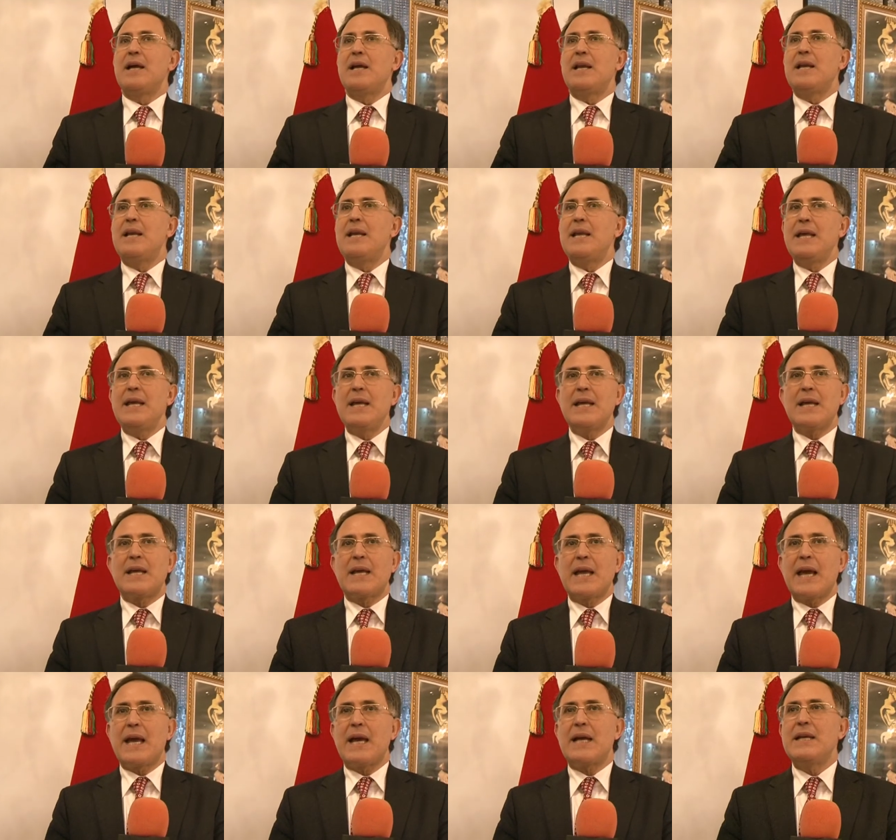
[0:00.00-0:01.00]
اللي
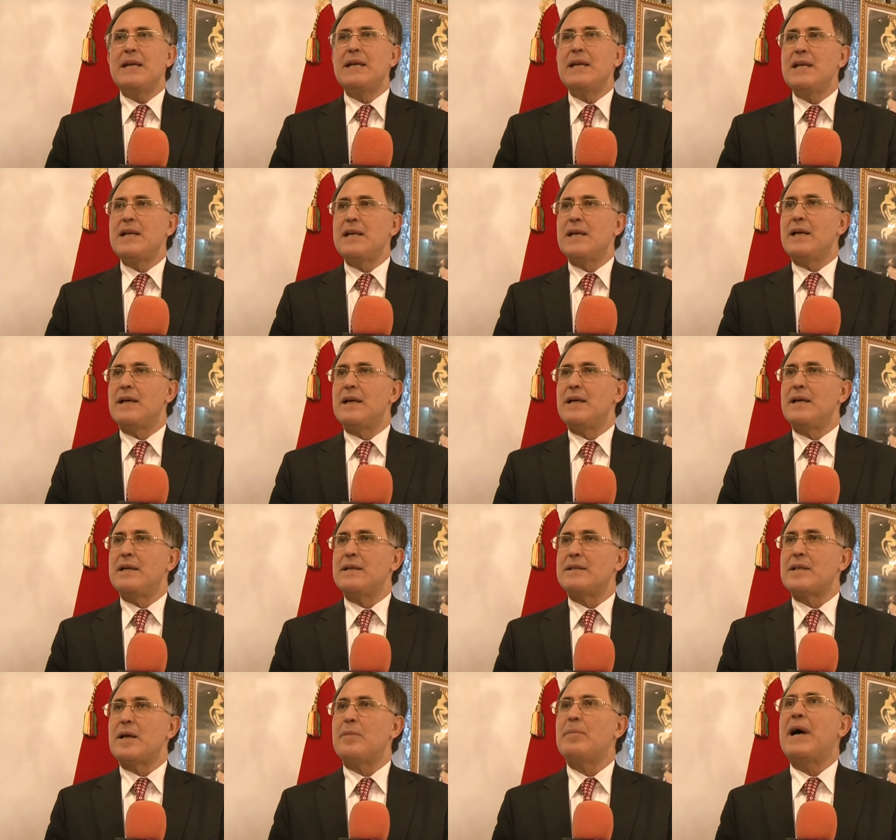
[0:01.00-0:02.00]
كيخلي
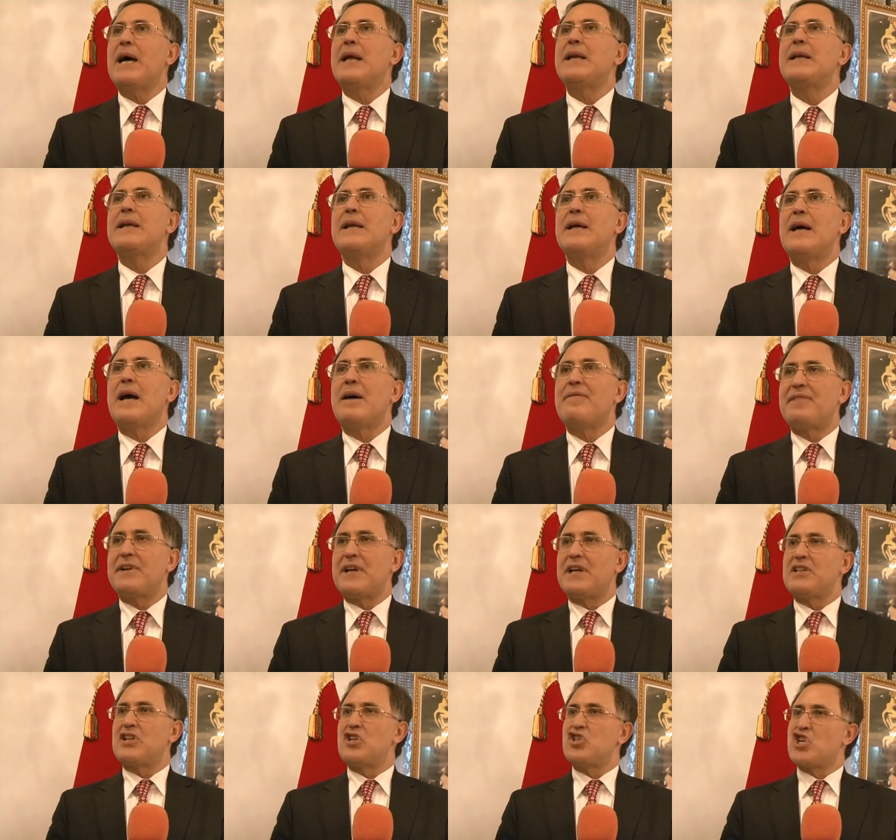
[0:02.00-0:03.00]
آه، طبعا
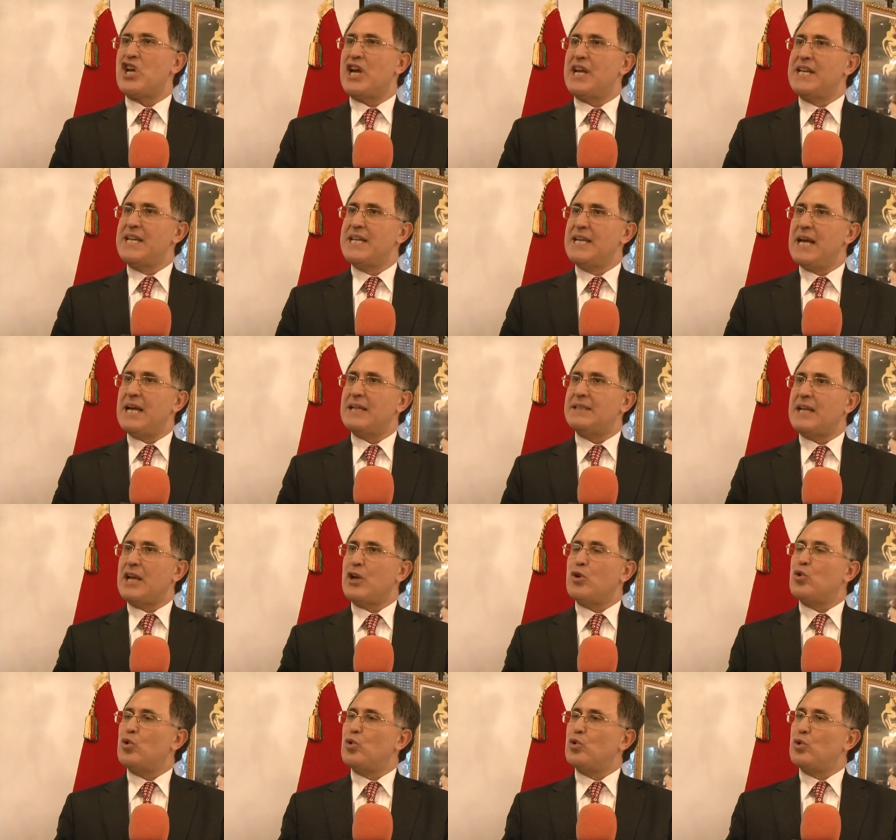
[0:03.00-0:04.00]
افراد الجاليه
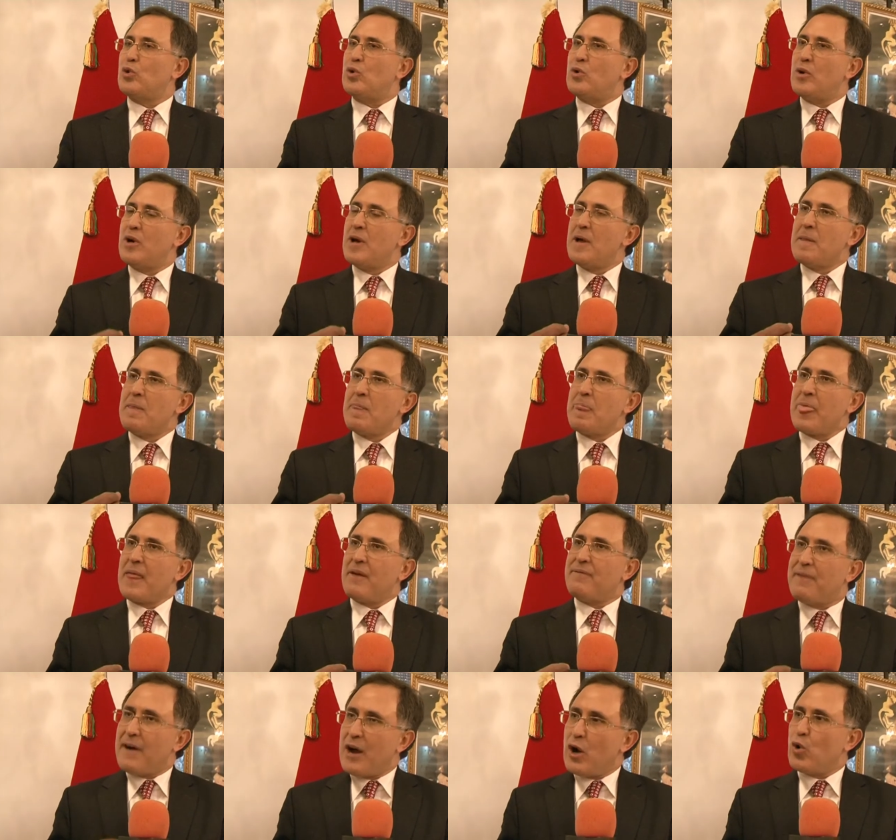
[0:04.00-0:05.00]
تيكونوا
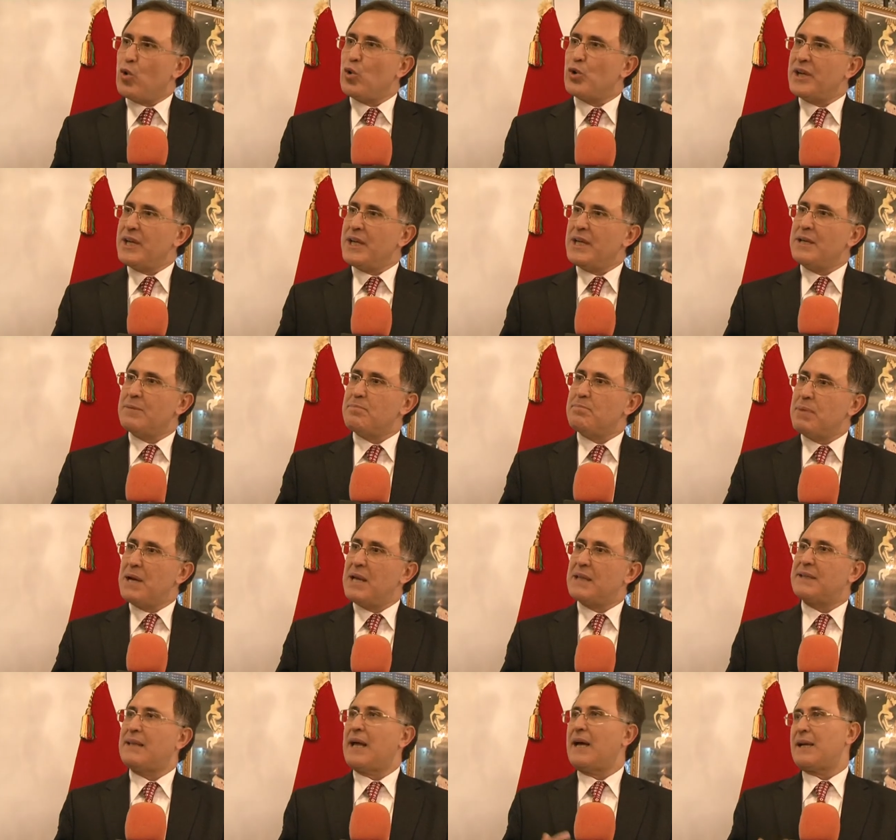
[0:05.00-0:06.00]
فخورين
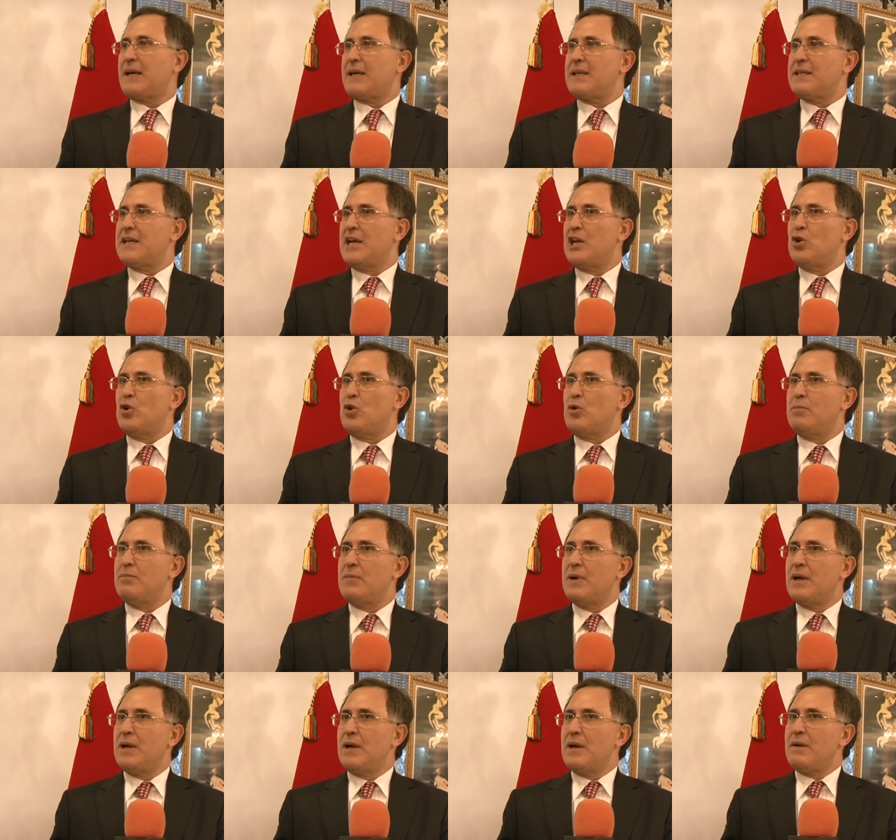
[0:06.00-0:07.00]
بالتاريخ ديالهم
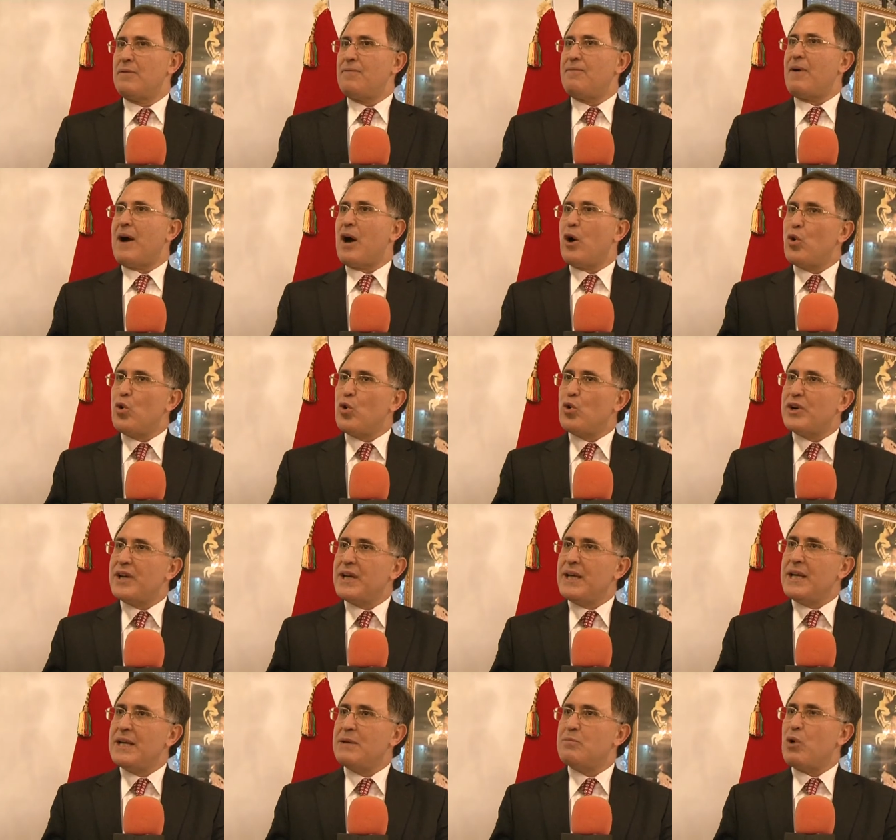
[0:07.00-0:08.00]

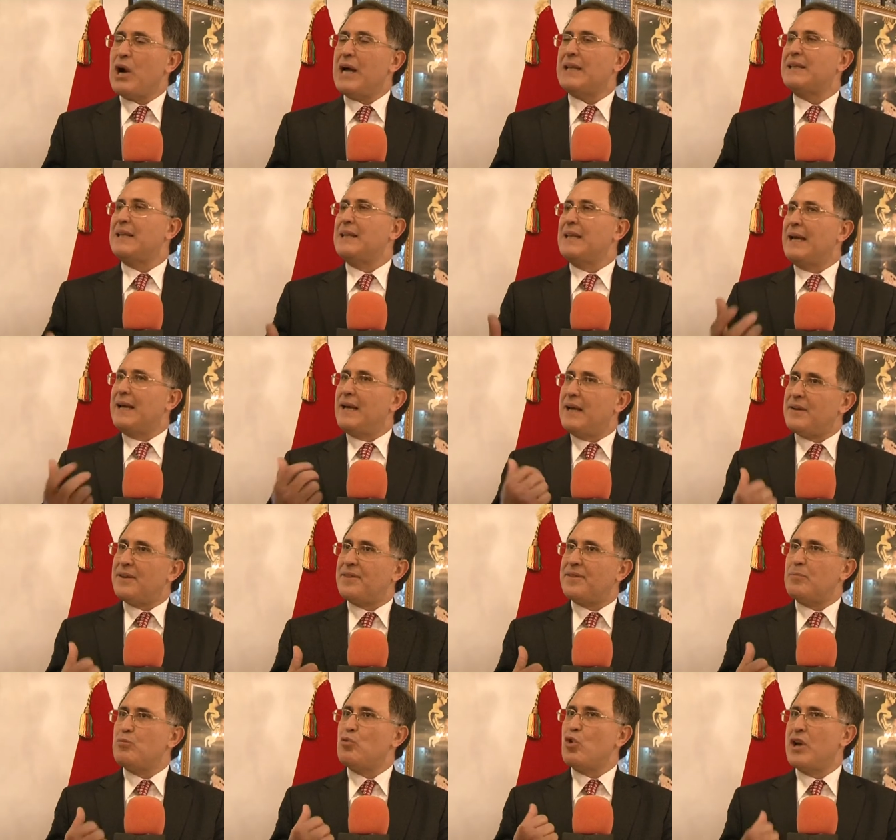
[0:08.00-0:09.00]
فخورين بواحد الارث
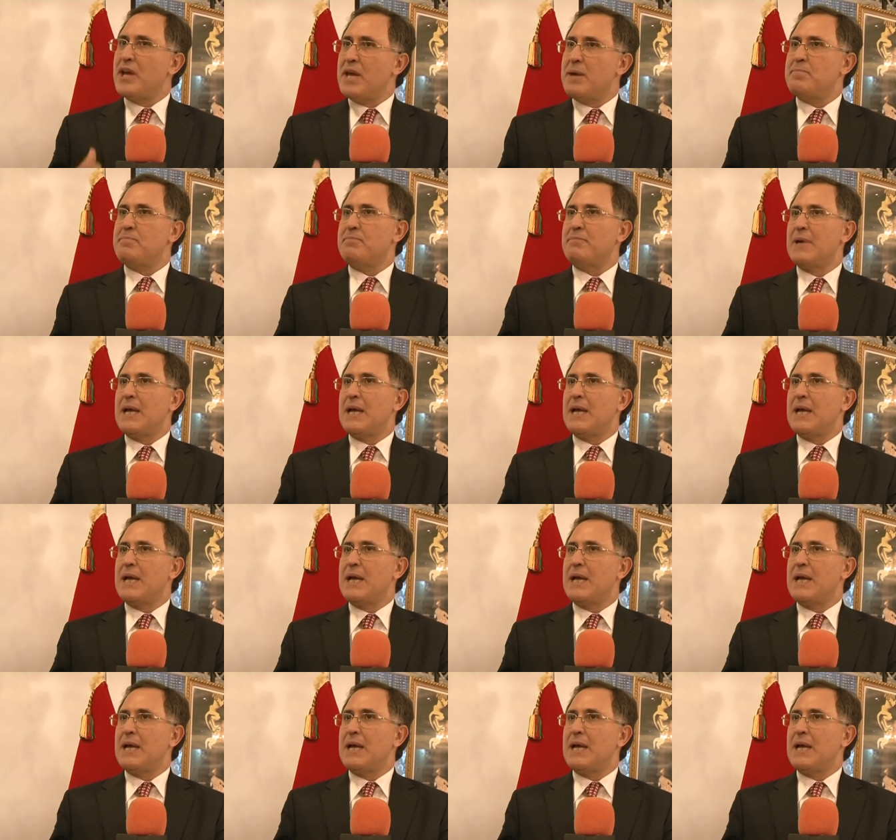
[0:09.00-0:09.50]
مهم